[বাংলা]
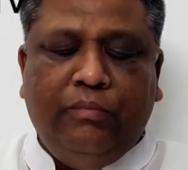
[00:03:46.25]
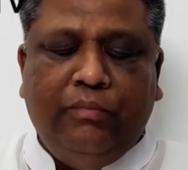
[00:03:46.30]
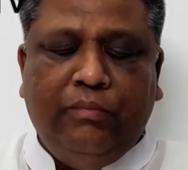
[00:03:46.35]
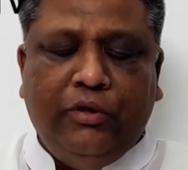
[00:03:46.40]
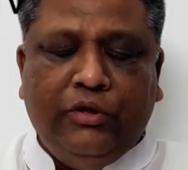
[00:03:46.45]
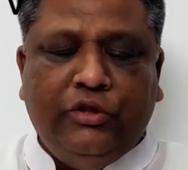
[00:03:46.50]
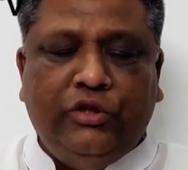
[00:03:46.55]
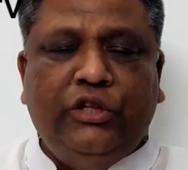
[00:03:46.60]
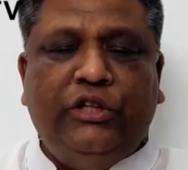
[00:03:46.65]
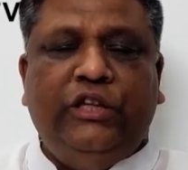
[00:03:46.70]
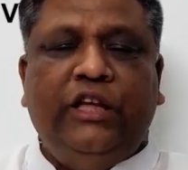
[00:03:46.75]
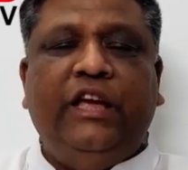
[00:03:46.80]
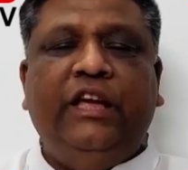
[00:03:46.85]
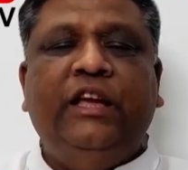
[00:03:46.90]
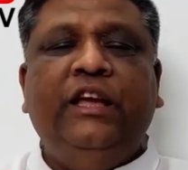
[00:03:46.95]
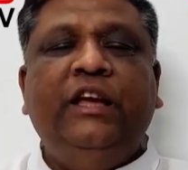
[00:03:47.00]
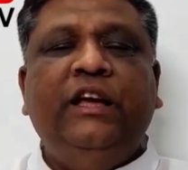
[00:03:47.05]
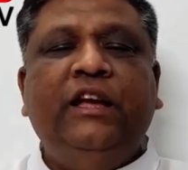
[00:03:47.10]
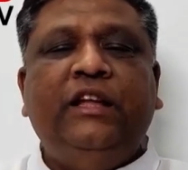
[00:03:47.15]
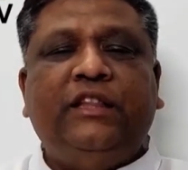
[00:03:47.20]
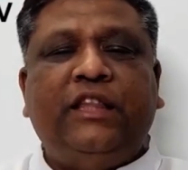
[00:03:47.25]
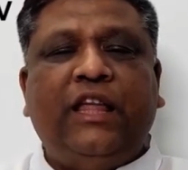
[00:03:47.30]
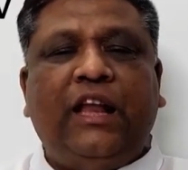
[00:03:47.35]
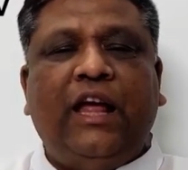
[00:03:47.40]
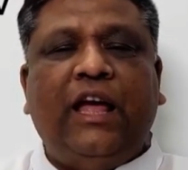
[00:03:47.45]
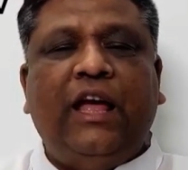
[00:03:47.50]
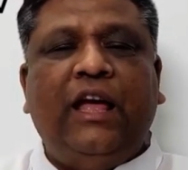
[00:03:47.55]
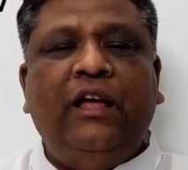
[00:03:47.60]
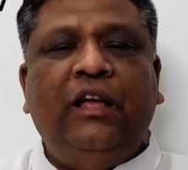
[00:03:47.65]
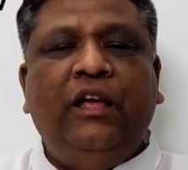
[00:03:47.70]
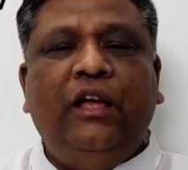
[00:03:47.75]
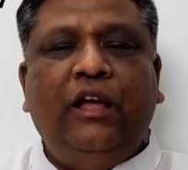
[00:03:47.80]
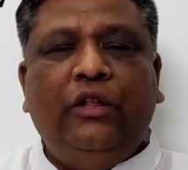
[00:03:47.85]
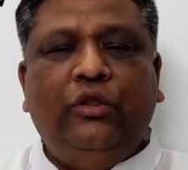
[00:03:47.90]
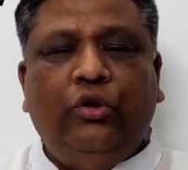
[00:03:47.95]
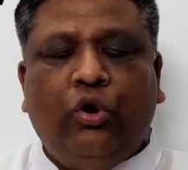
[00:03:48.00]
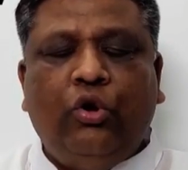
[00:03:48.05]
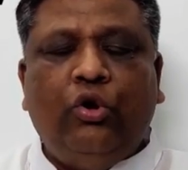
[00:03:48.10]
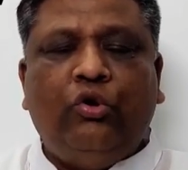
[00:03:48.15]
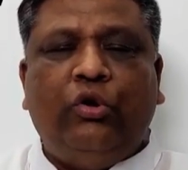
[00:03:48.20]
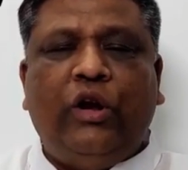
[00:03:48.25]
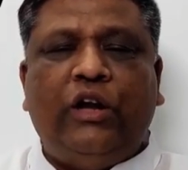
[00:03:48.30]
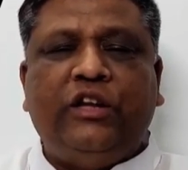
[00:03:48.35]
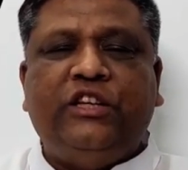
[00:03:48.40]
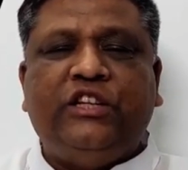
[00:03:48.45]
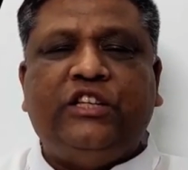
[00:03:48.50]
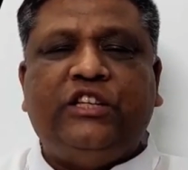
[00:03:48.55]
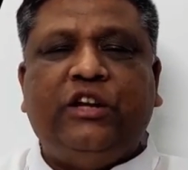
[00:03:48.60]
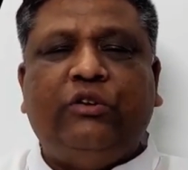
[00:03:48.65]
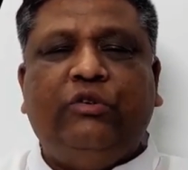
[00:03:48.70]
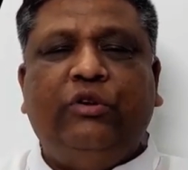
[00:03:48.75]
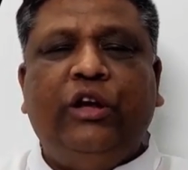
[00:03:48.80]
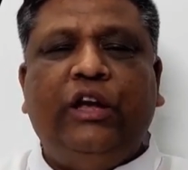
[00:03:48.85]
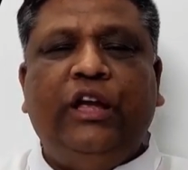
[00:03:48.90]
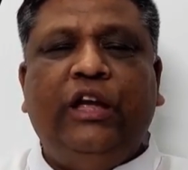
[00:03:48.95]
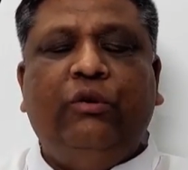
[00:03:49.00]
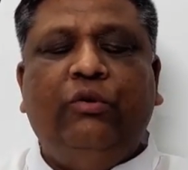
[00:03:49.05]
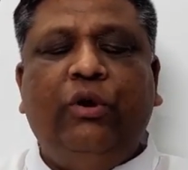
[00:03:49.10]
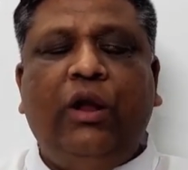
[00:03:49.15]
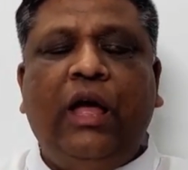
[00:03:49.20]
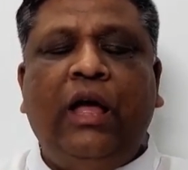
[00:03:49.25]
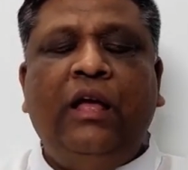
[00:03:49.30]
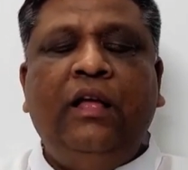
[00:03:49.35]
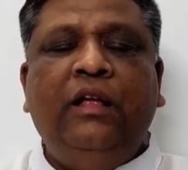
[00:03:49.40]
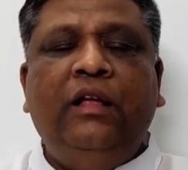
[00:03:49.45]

মধ্য দিয়েই তারা দখল করার চেষ্টা করে এগুলা